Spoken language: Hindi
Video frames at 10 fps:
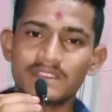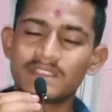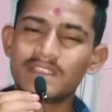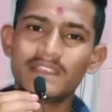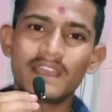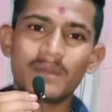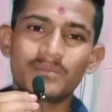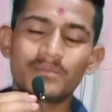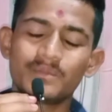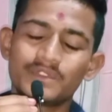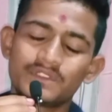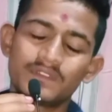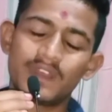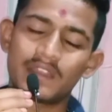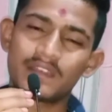इसके लिए आप
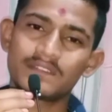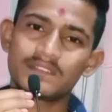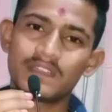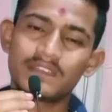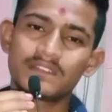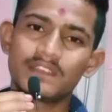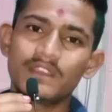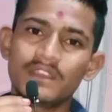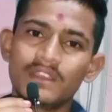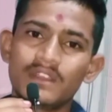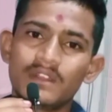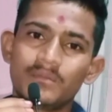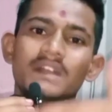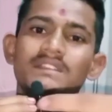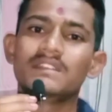अठारह साल के
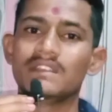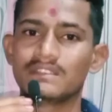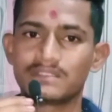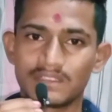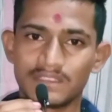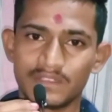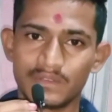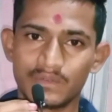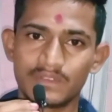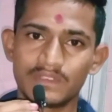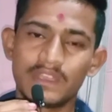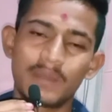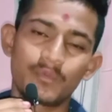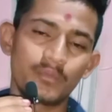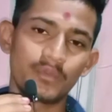बाद ही ले सकते हैं या
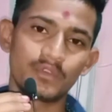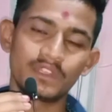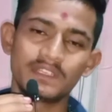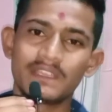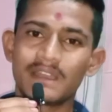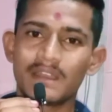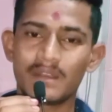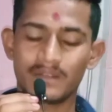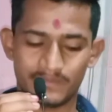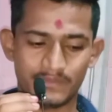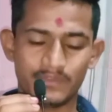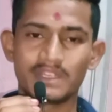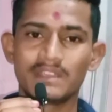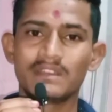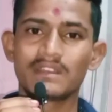आपको प्रोटीन या
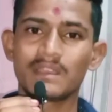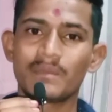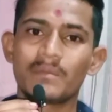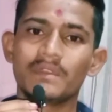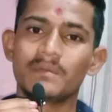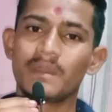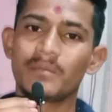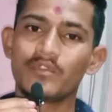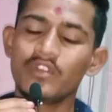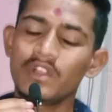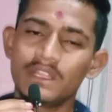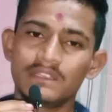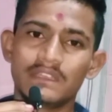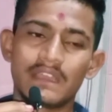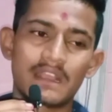वेट गेनर के मामले में आपको
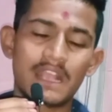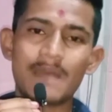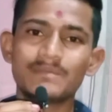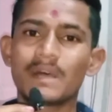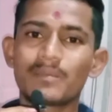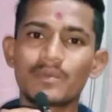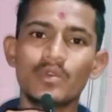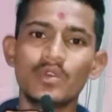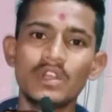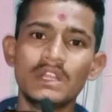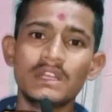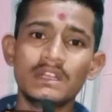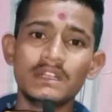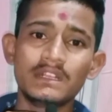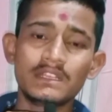देगा काब्ज आपको
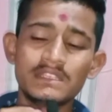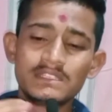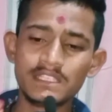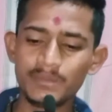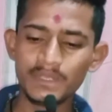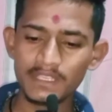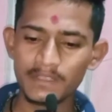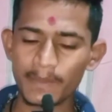किसी भी